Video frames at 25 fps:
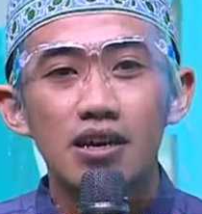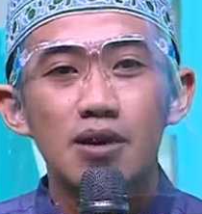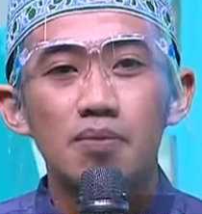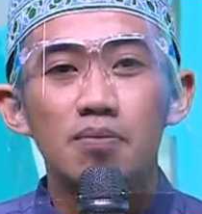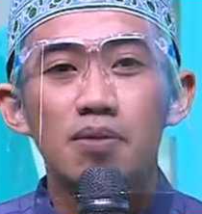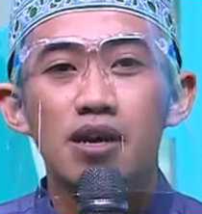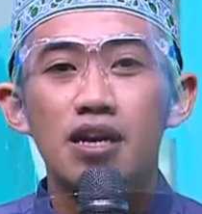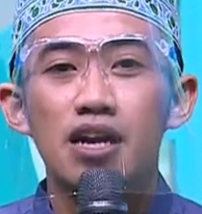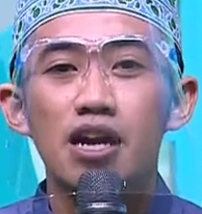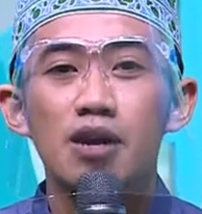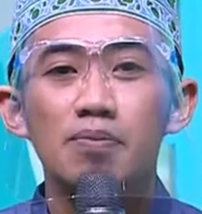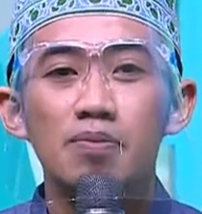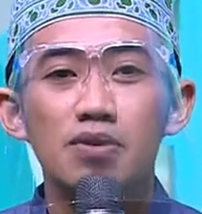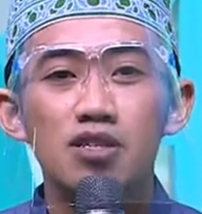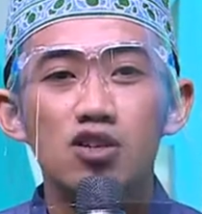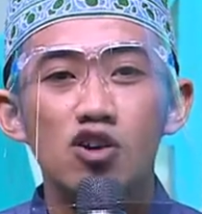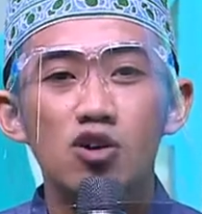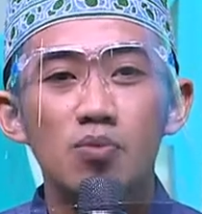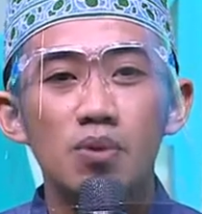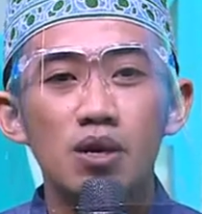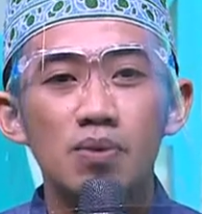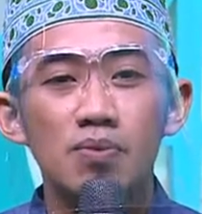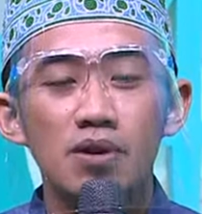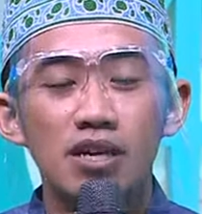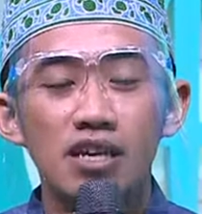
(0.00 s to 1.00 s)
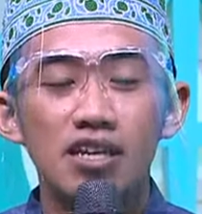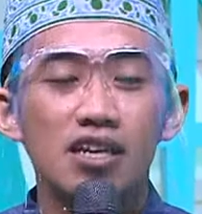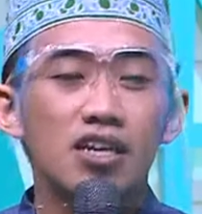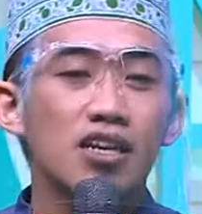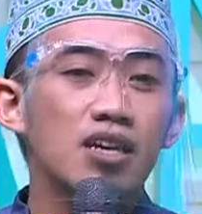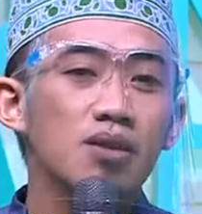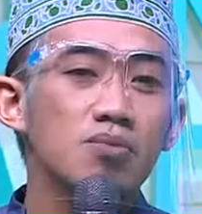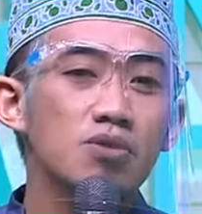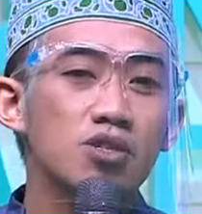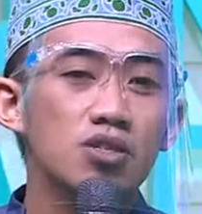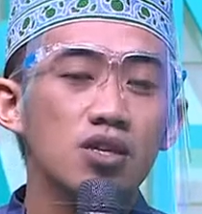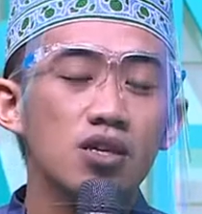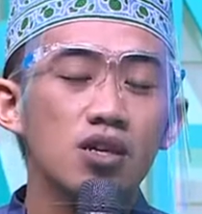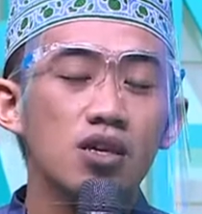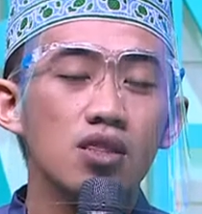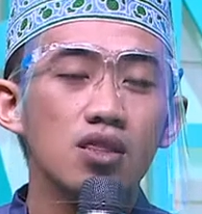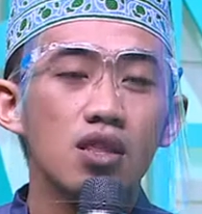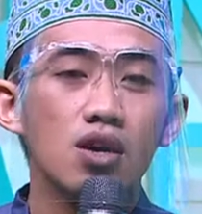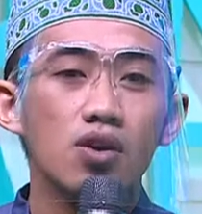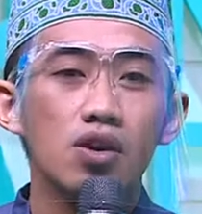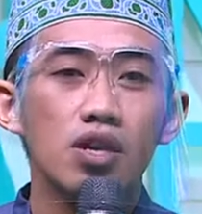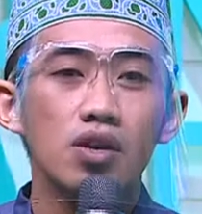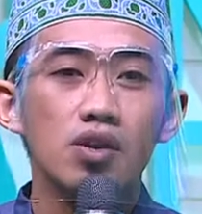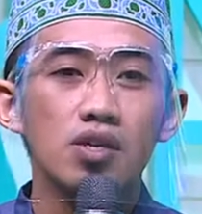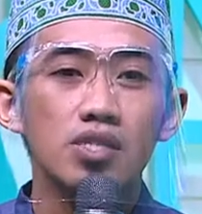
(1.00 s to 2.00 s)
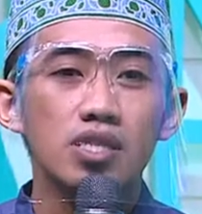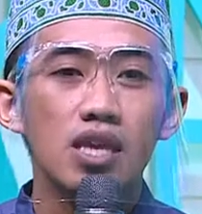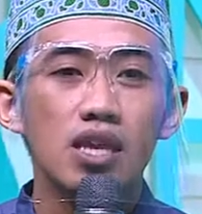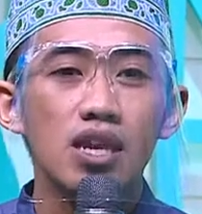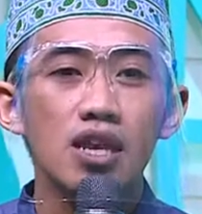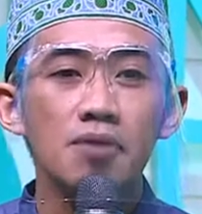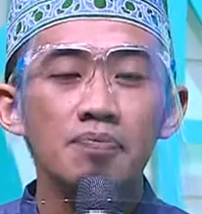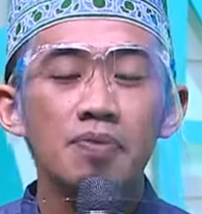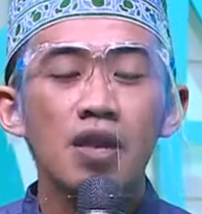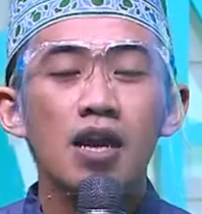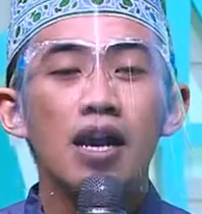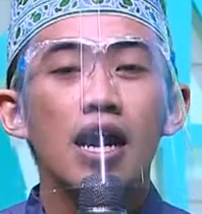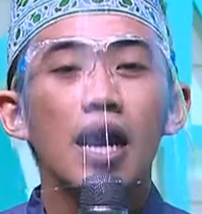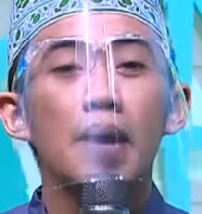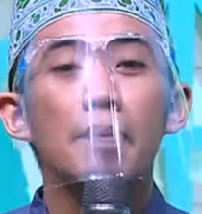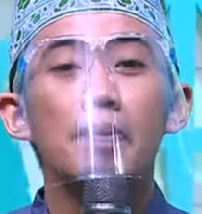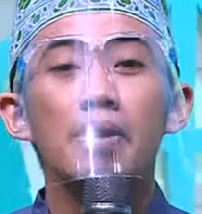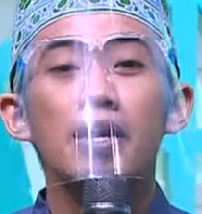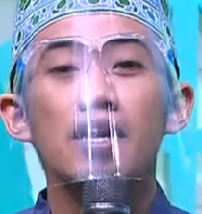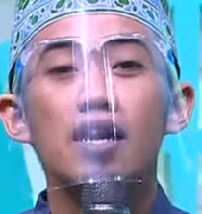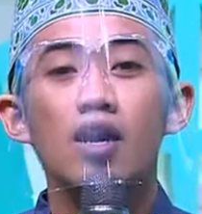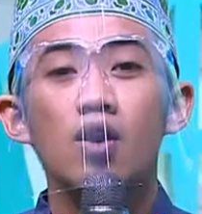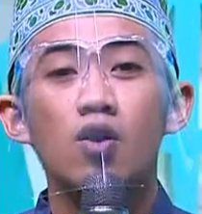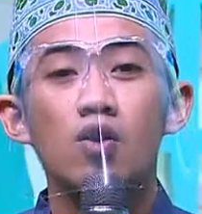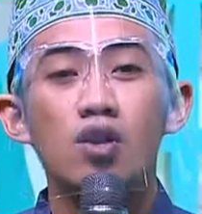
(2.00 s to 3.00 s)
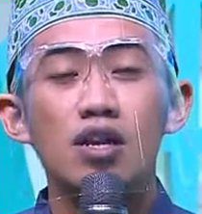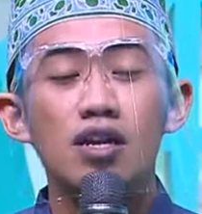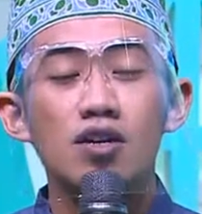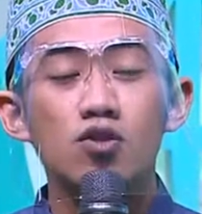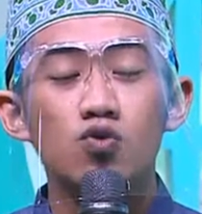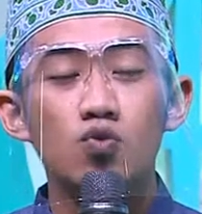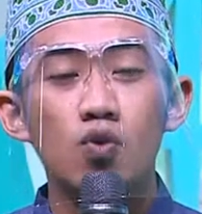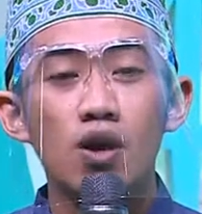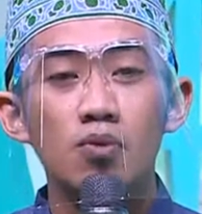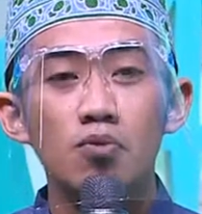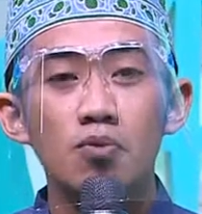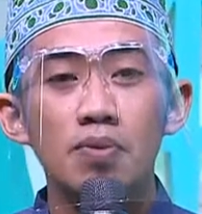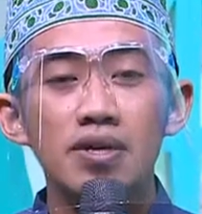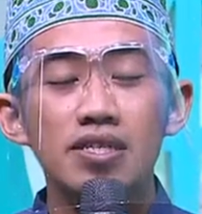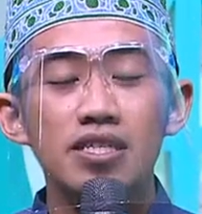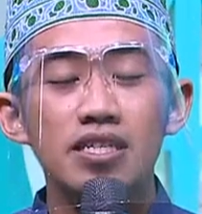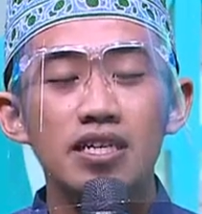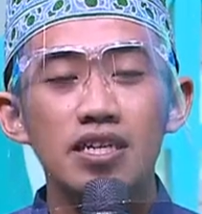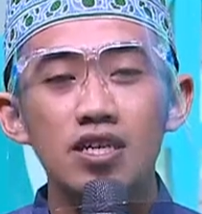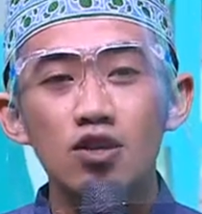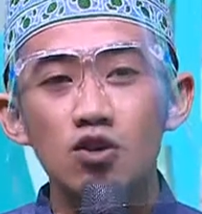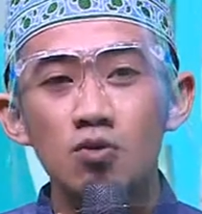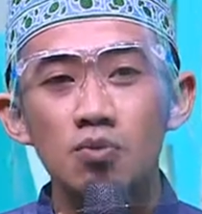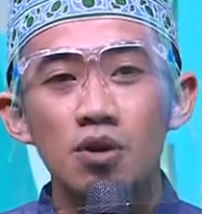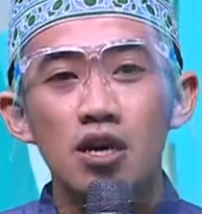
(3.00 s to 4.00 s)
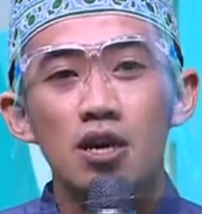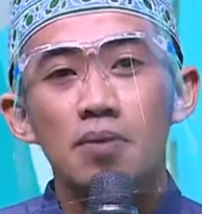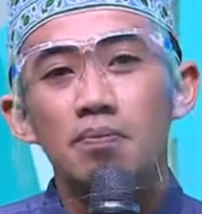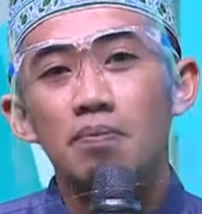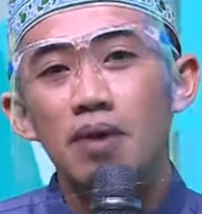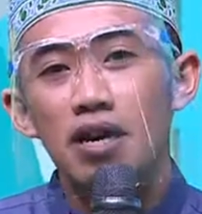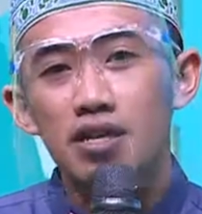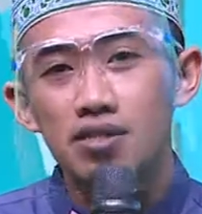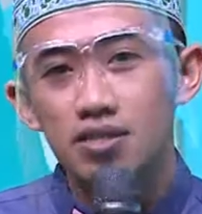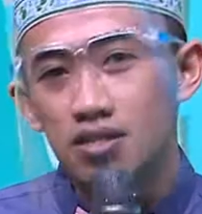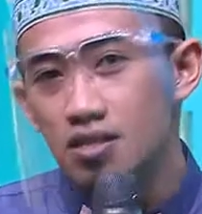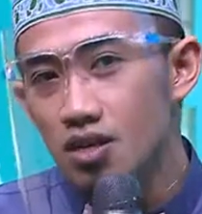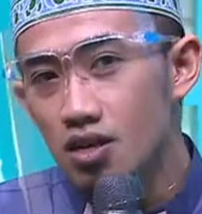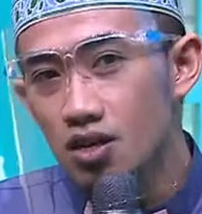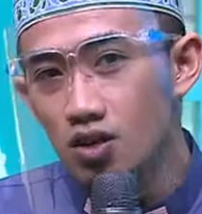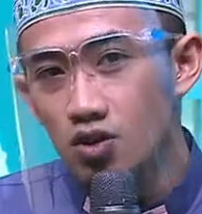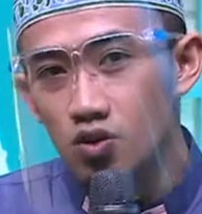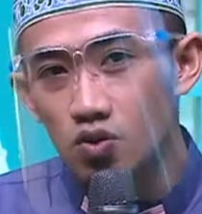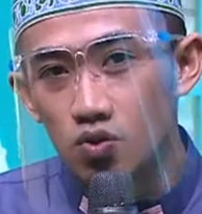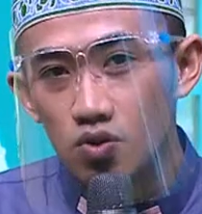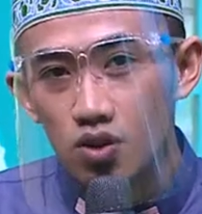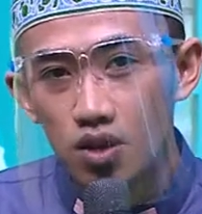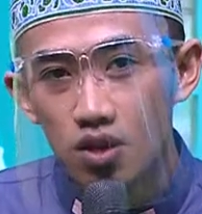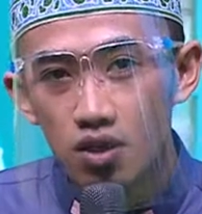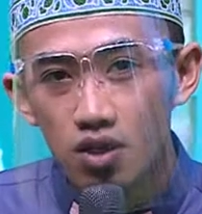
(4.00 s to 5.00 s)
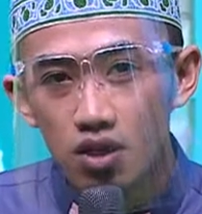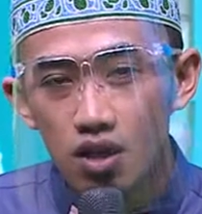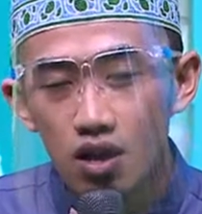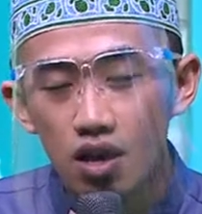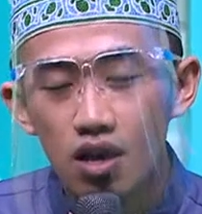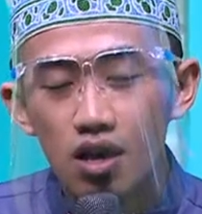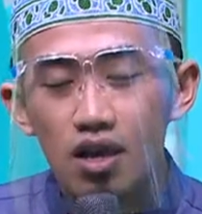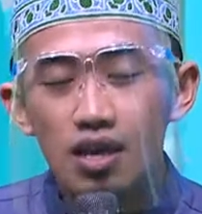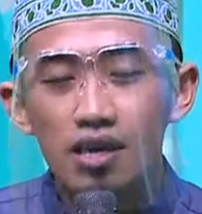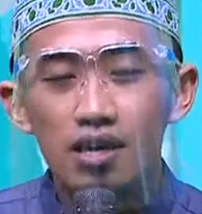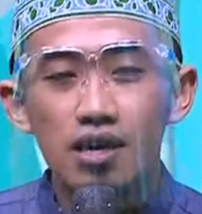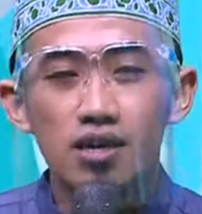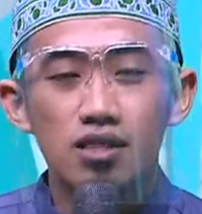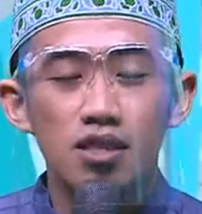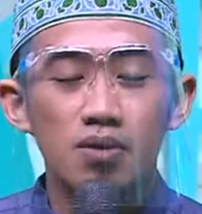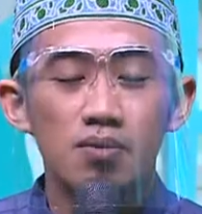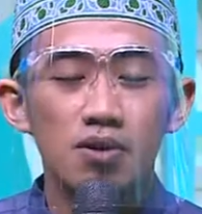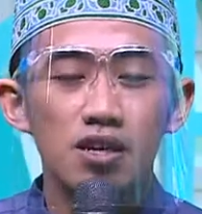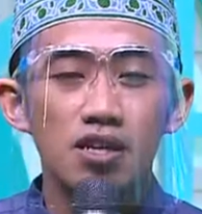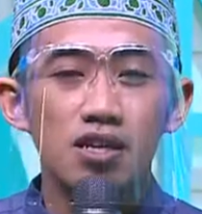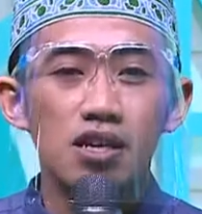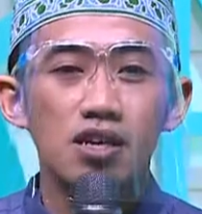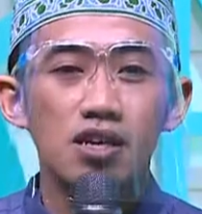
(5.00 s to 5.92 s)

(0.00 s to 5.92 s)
Maka apa jawaban baginda baginda Nabi Shallallahu Alaihi Wasallam, apakah orang tuamu masih hidup? Masih ya Rasulullah. Kata baginda